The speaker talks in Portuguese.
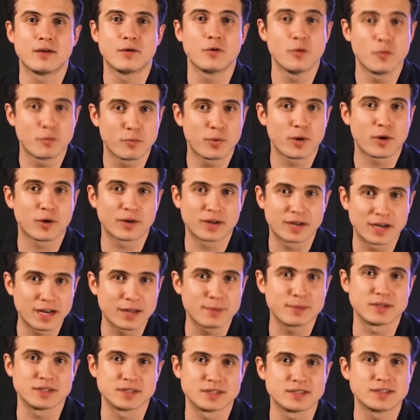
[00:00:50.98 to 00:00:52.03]
o
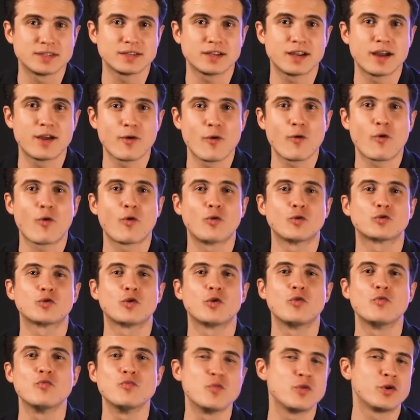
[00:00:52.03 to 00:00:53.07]
programa em si ganhou um
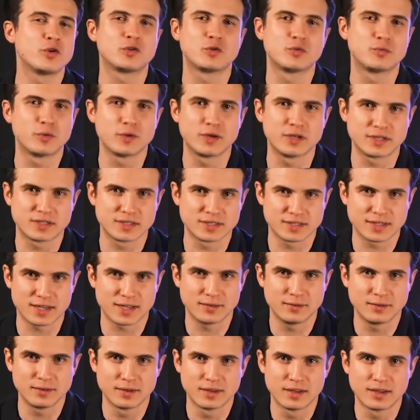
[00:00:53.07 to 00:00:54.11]
contorno muito
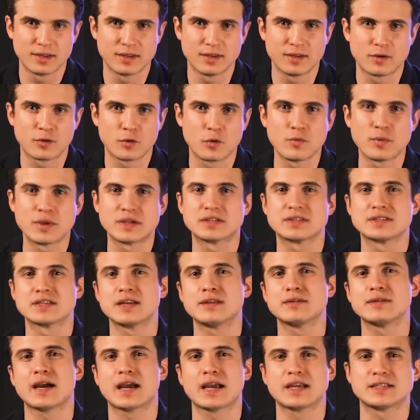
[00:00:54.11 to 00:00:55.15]
politizado,
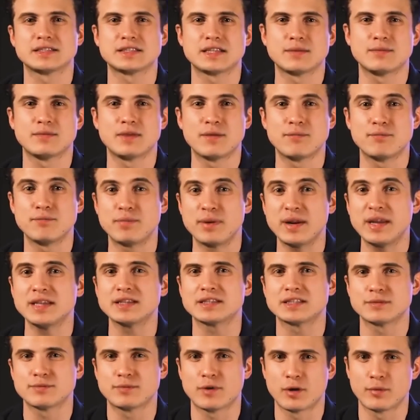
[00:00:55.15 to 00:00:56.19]
começando a receber
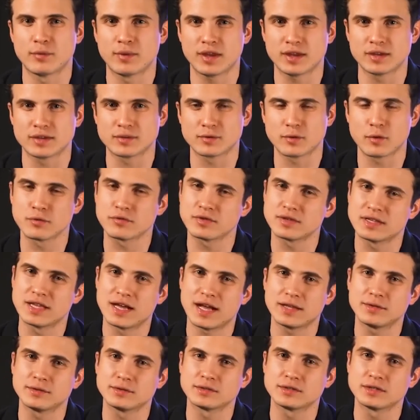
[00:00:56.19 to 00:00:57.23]
principalmente
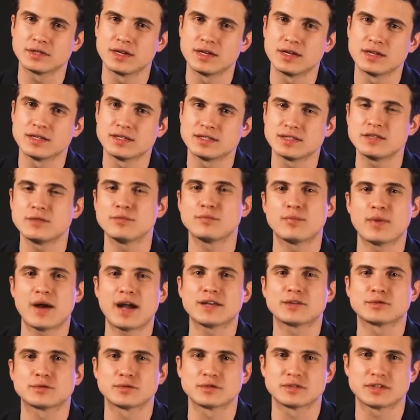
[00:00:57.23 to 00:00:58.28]
convidados
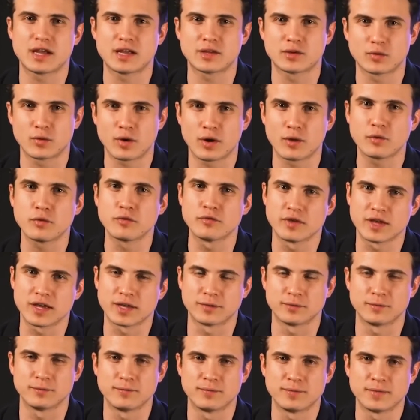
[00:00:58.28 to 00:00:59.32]
simpáticos ao atual
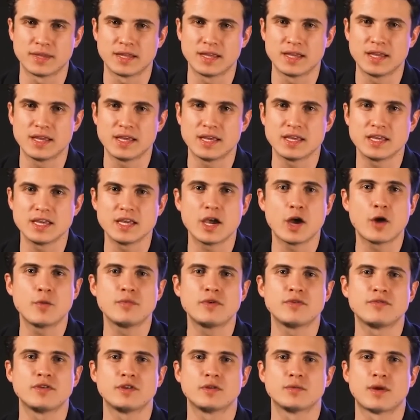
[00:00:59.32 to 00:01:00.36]
governo. E eu
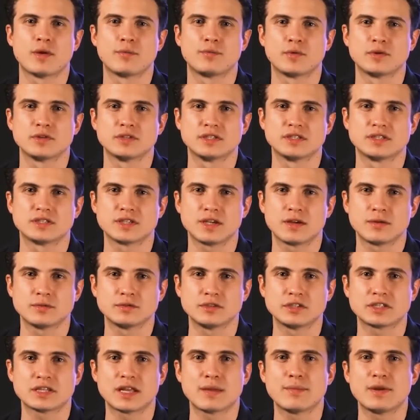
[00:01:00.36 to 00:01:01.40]
me vi numa posição
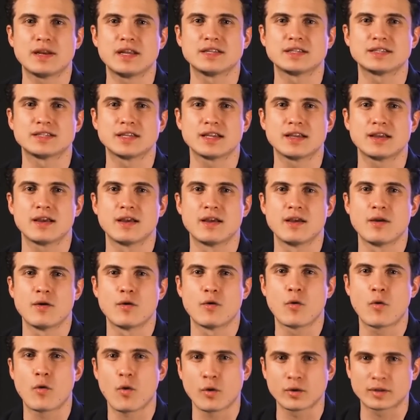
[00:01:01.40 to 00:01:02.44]
de estabelecer
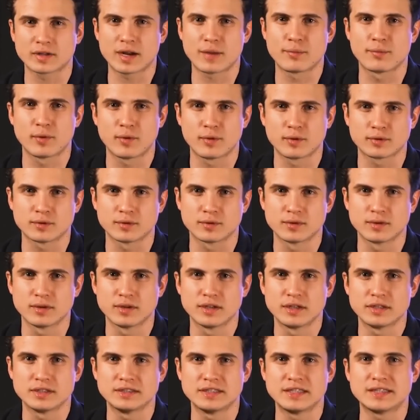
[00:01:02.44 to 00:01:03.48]
o contraponto,
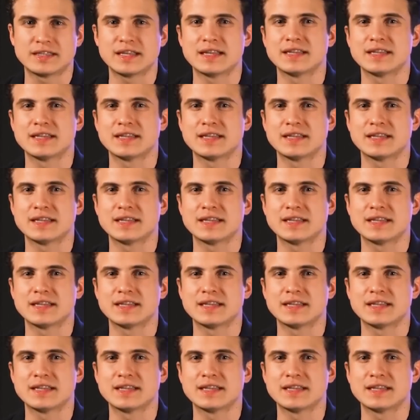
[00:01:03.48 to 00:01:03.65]
de